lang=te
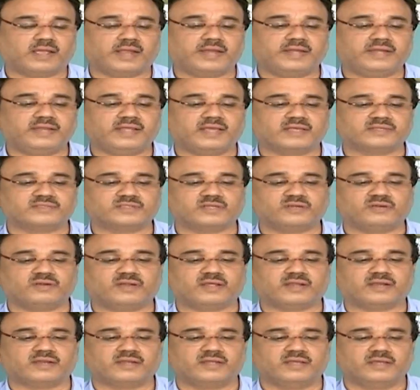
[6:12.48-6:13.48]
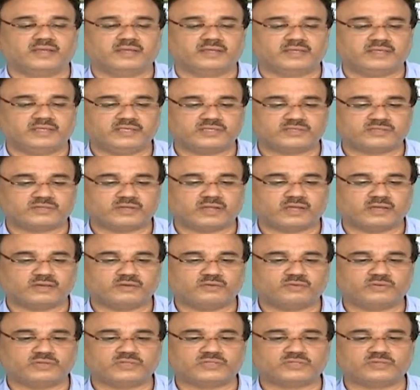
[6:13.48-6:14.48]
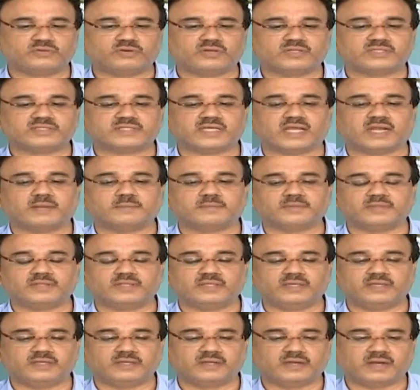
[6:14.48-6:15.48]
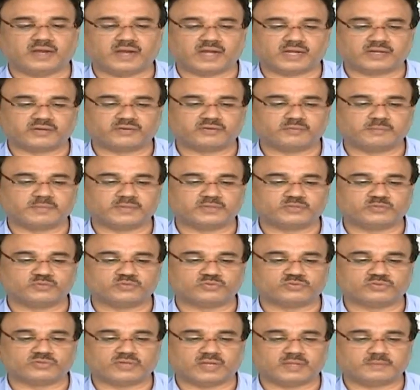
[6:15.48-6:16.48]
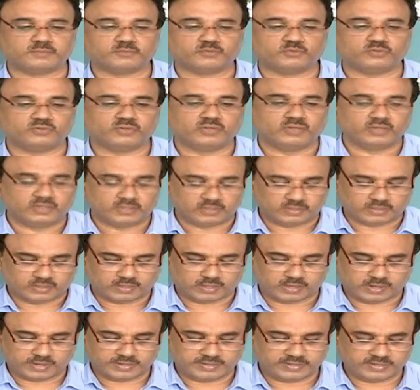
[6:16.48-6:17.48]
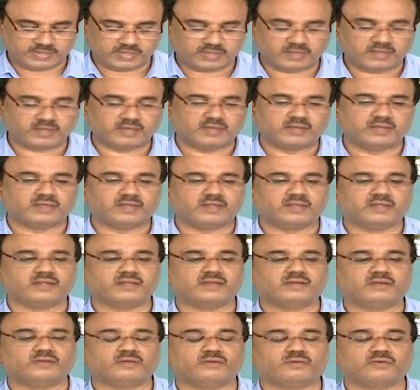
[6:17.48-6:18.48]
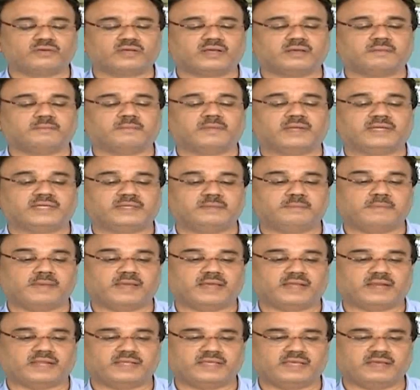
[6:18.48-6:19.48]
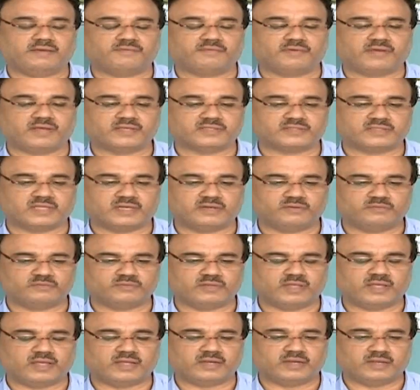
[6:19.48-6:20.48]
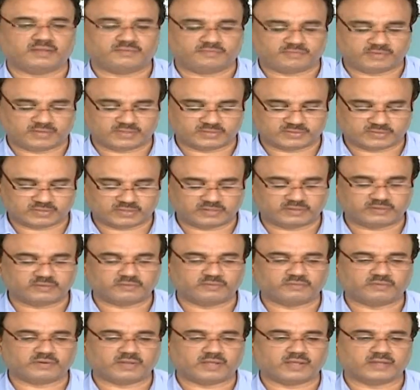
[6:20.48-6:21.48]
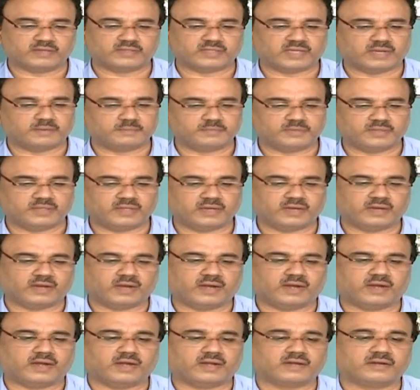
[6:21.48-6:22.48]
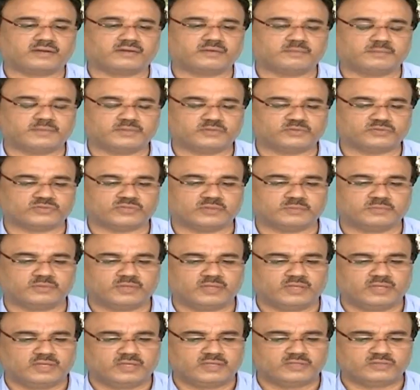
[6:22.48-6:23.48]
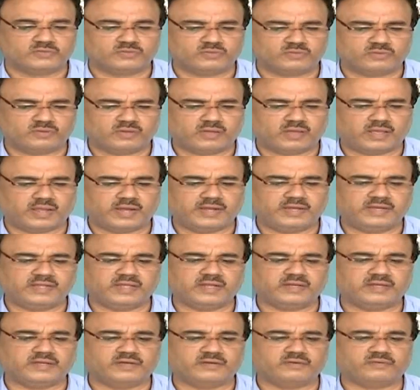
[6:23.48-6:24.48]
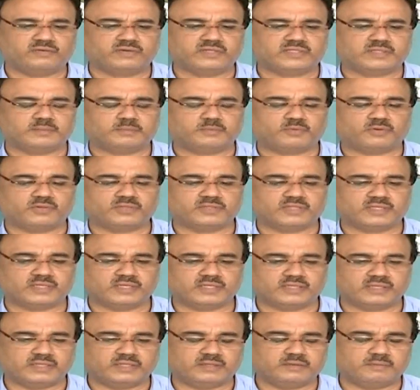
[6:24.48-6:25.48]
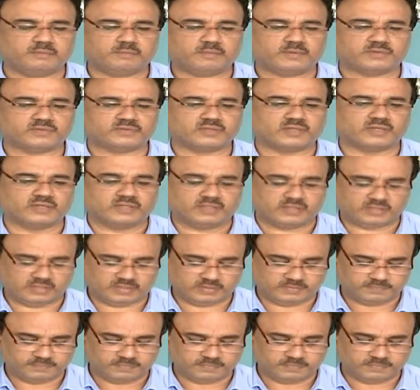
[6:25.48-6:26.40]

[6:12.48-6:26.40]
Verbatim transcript: ఐడియా సెల్యులర్ ఈ స్టాక్ గురించి కూడా చాలామంది అడగటం మనం చూస్తున్నాము ఐడియాలో ఒక మల్టీ బ్యాగర్ అయ్యే అవకాశాలు ఉందా అన్న అవకాశాలు కూడా చాలామంది అడగటం మనం చూస్తున్నాం సో ఐడియా నేను కూడా చెప్పుకోవడం జరిగింది ప్రస్తుతానికి